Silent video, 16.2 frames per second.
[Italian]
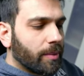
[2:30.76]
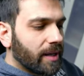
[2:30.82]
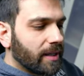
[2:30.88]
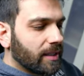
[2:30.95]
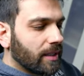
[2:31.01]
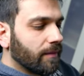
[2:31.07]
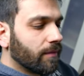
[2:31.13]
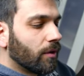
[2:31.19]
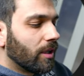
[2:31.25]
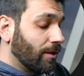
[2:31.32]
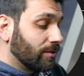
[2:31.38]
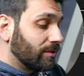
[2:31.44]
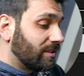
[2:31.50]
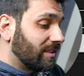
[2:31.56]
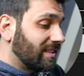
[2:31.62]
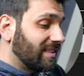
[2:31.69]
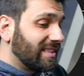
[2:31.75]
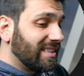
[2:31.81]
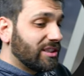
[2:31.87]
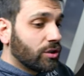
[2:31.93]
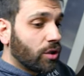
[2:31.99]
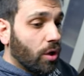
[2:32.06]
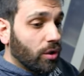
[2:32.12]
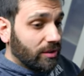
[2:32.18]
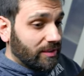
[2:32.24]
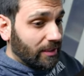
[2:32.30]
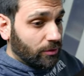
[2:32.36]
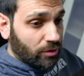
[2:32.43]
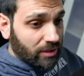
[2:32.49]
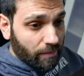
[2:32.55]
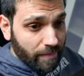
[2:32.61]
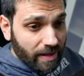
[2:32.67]
operativo. Non si discosta
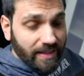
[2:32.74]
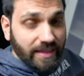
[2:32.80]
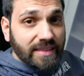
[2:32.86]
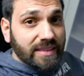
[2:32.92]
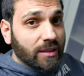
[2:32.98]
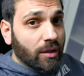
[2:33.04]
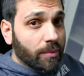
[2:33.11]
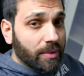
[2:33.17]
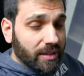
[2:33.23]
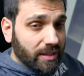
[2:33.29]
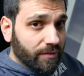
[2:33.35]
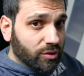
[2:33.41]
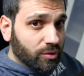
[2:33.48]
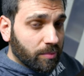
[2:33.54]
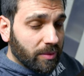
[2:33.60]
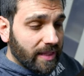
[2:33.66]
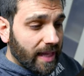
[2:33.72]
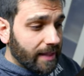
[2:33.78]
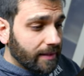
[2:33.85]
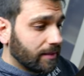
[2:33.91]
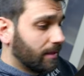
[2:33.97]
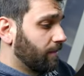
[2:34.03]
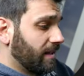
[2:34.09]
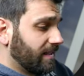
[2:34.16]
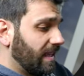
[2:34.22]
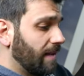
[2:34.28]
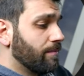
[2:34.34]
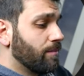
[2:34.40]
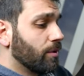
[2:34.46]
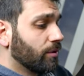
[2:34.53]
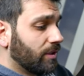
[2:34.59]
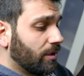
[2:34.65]
totalmente dal sistema operativo ospitante. Per
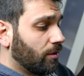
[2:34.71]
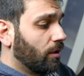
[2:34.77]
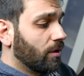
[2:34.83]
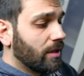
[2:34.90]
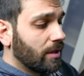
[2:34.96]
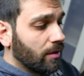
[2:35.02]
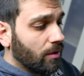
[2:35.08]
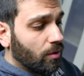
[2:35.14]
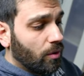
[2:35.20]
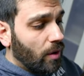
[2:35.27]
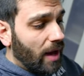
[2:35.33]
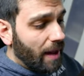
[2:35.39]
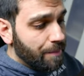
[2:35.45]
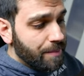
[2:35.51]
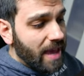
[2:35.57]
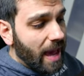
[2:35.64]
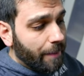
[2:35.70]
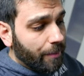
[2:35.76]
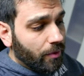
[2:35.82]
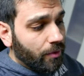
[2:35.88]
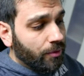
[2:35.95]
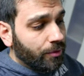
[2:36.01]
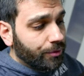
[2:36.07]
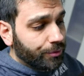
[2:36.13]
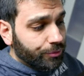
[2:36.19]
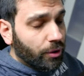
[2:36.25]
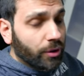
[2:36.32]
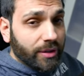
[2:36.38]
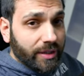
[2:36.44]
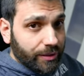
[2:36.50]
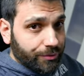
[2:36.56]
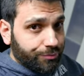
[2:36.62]
esempio, se noi abbiamo
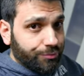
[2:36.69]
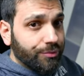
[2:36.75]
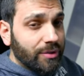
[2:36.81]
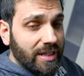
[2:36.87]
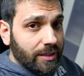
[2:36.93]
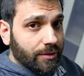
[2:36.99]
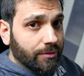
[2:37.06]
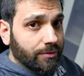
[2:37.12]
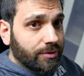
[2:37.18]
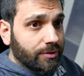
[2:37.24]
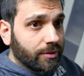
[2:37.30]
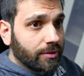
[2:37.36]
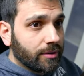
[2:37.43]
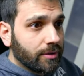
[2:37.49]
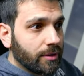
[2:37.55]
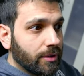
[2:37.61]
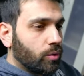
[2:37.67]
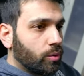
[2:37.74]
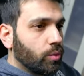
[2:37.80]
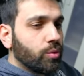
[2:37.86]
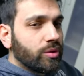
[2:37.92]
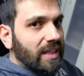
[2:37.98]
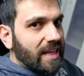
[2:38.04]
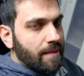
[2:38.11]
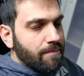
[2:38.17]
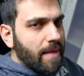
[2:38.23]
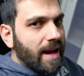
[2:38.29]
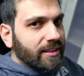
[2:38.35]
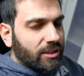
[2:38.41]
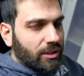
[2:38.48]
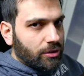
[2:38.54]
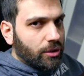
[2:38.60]
Docker su Linux, tutte le
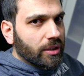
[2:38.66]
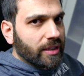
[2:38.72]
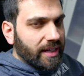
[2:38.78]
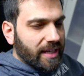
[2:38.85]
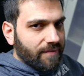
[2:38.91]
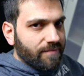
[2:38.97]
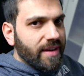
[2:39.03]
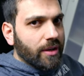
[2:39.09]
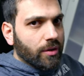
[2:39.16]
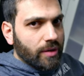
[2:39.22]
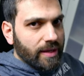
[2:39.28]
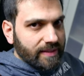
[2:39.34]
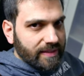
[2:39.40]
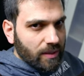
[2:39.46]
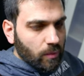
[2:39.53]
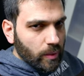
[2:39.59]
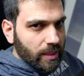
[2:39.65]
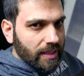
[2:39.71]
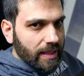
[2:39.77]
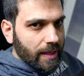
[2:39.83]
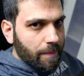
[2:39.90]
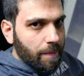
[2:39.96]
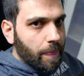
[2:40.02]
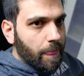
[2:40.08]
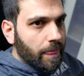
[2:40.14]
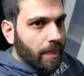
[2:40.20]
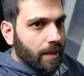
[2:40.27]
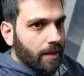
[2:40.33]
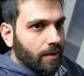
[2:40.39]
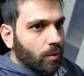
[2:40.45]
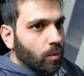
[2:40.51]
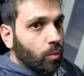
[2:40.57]
immagini Docker che vengono eseguite
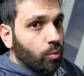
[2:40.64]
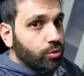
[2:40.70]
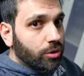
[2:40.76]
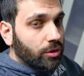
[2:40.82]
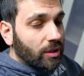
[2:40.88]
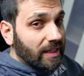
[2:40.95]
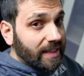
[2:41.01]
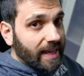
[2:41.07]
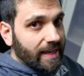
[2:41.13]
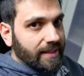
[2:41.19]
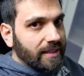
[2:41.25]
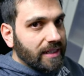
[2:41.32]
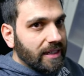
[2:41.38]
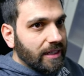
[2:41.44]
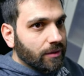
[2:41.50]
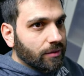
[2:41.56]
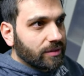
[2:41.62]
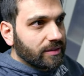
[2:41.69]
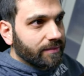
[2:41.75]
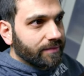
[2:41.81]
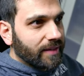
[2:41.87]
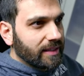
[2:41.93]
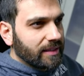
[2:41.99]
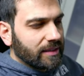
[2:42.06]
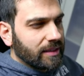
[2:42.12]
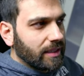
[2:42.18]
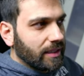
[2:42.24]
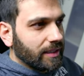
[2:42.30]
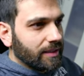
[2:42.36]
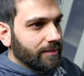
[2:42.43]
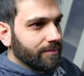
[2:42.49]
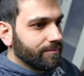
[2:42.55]
usano il kernel di Linux,
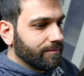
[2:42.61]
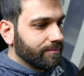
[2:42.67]
infatti